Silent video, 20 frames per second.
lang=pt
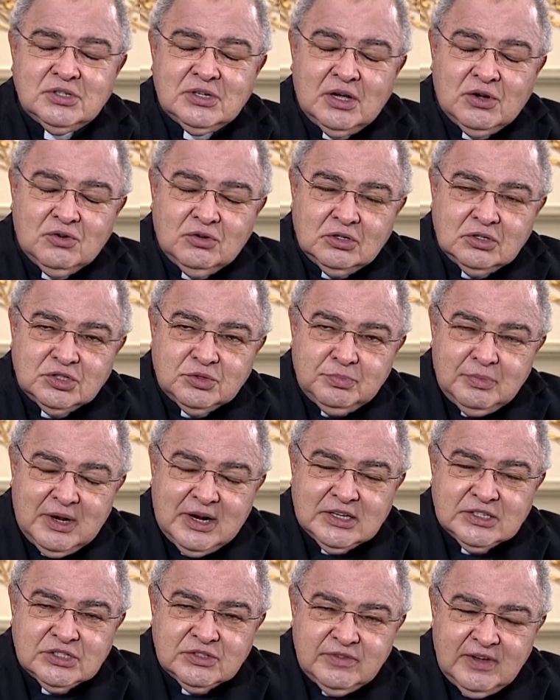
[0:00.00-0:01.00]
já com as
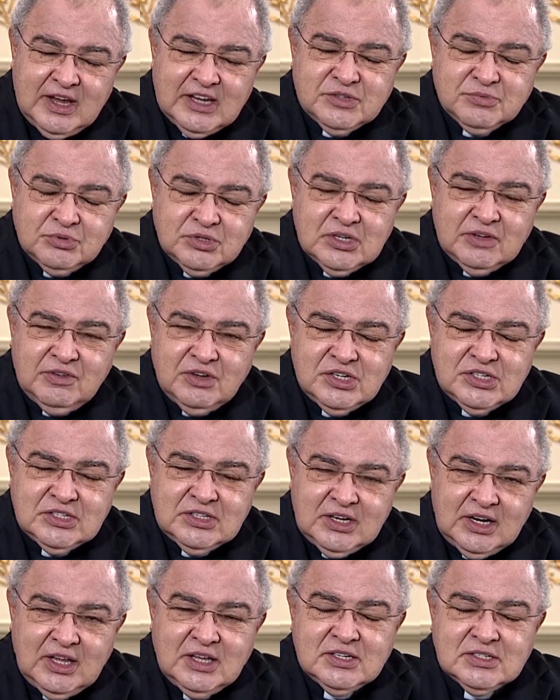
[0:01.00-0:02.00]
primeiras vésperas, dia
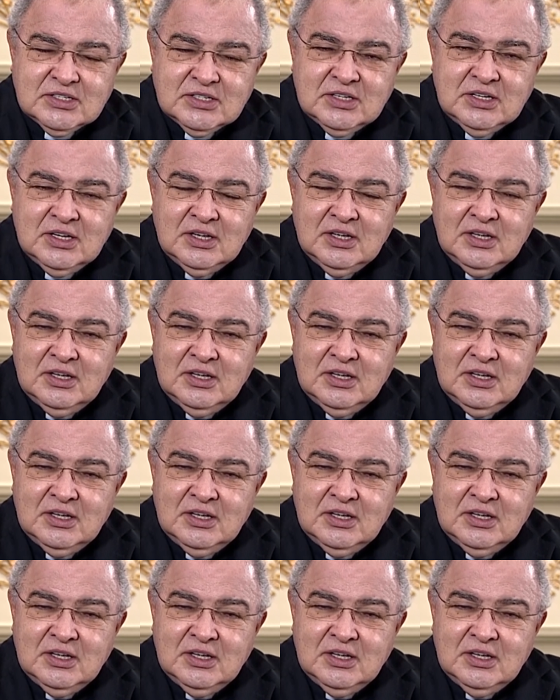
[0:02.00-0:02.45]
23,